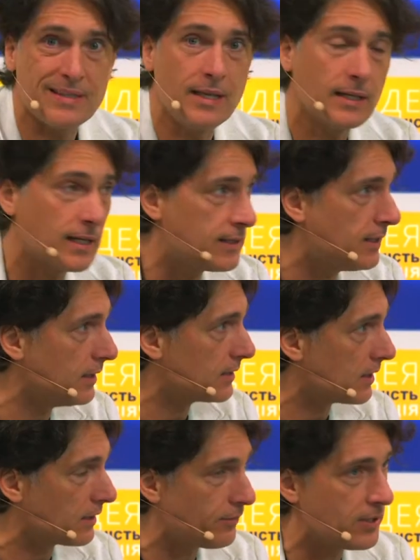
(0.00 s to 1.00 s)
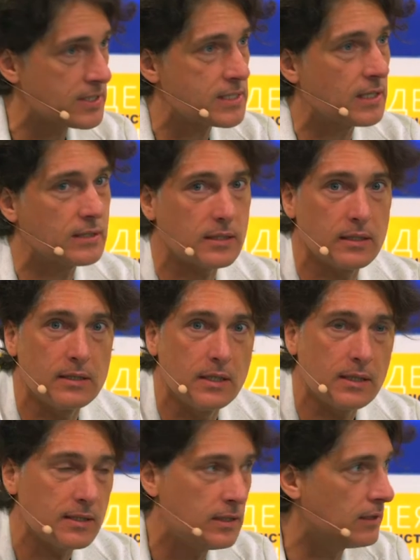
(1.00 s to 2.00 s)
никакие транквилизаторы,
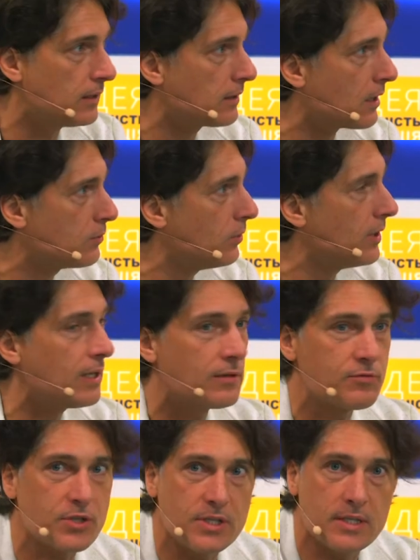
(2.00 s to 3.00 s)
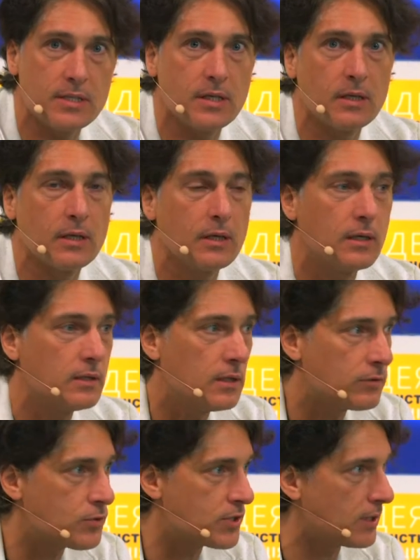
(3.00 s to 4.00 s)
никакие алкоголи в жизни э, не
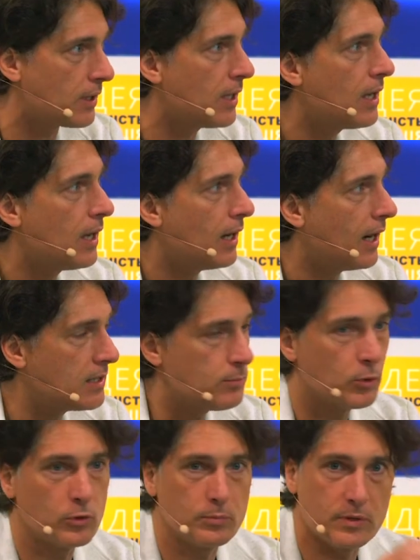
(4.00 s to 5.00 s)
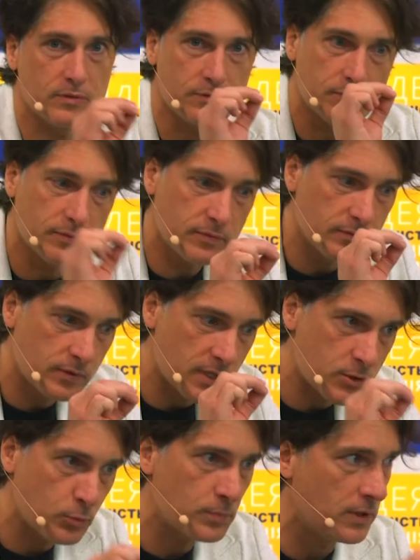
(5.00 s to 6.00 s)
нужны. Они могут быть э,
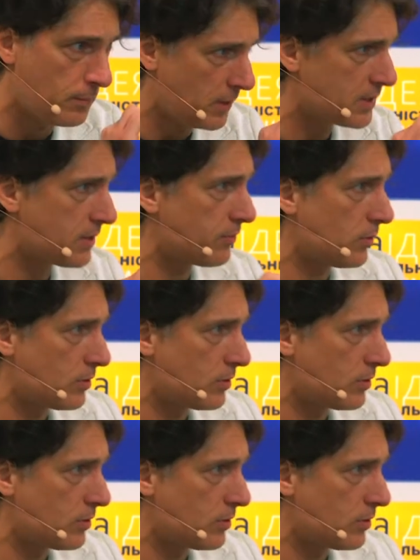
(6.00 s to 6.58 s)
доступны, имеется в виду